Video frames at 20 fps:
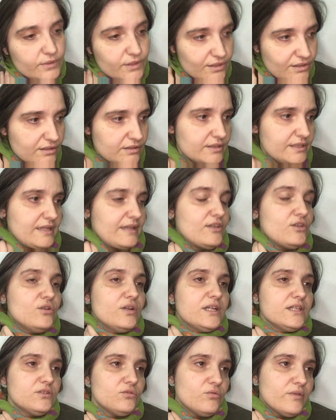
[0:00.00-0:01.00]
Ah,
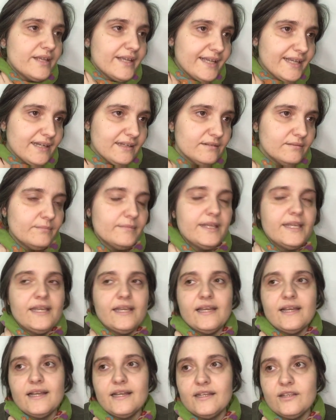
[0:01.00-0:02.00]
señora suegra,
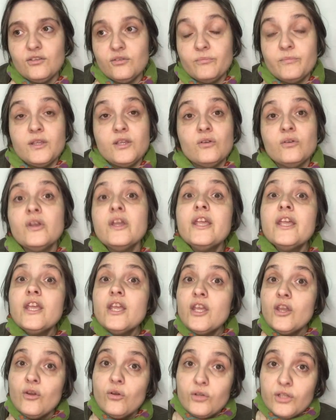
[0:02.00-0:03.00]
venga, cariño mío,
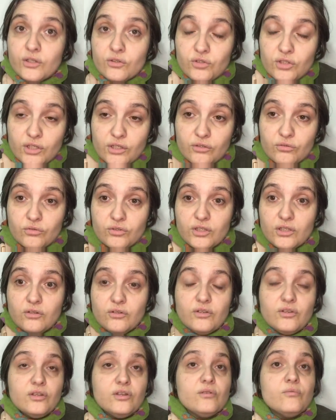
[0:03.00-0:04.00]
yo sé que usted
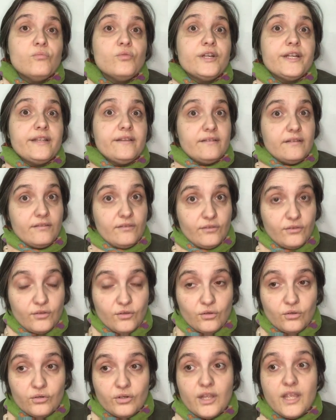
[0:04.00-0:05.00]
lo dice con buena
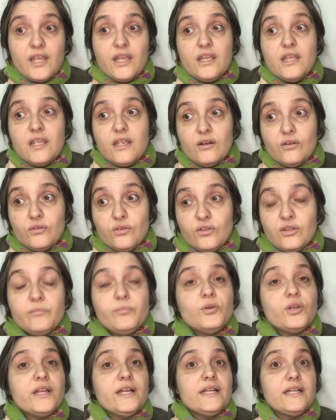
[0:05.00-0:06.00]
intención y que lo dice
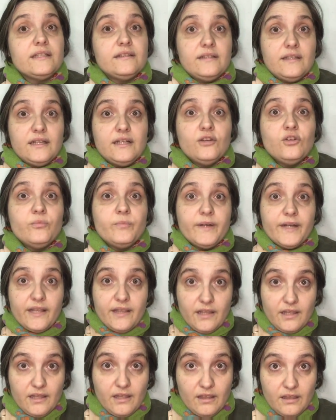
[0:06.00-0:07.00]
porque en la tele no
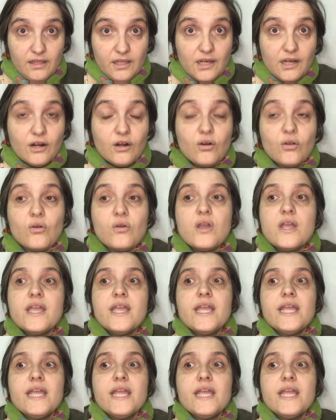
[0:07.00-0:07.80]
paran de decirlo,